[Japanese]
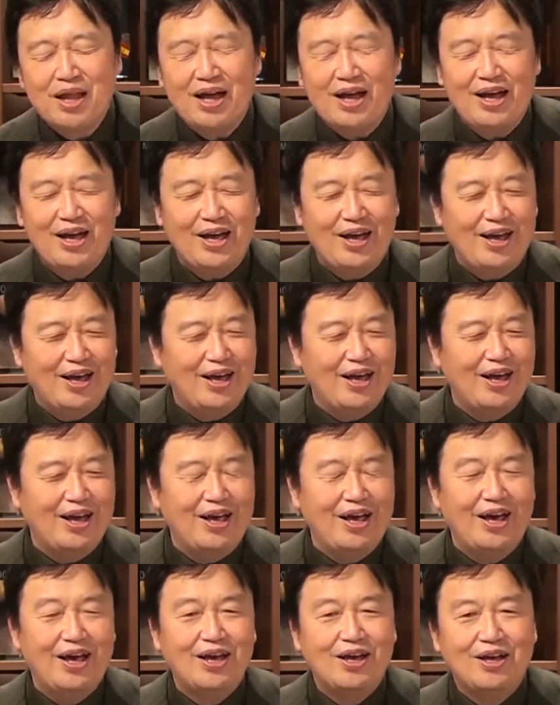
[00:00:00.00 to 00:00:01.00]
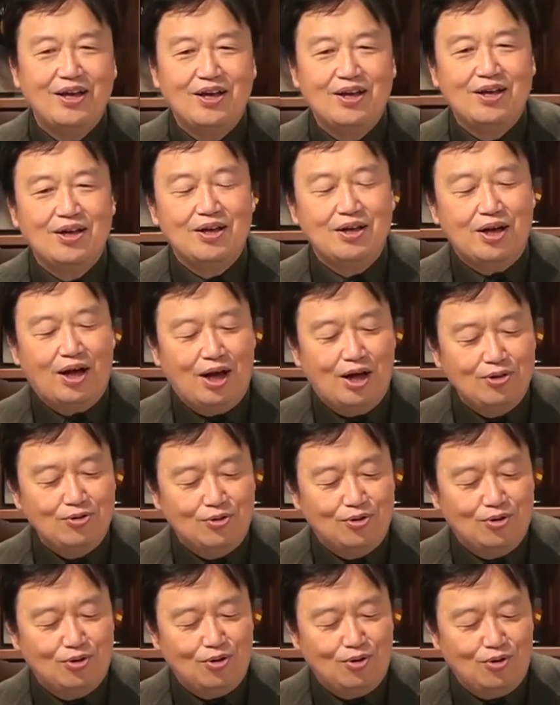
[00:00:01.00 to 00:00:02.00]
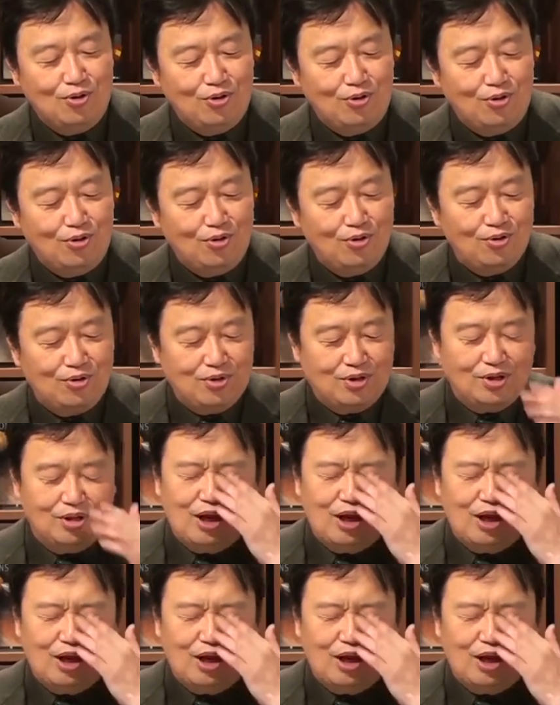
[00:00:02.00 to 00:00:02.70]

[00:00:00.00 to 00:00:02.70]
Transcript: えー、あの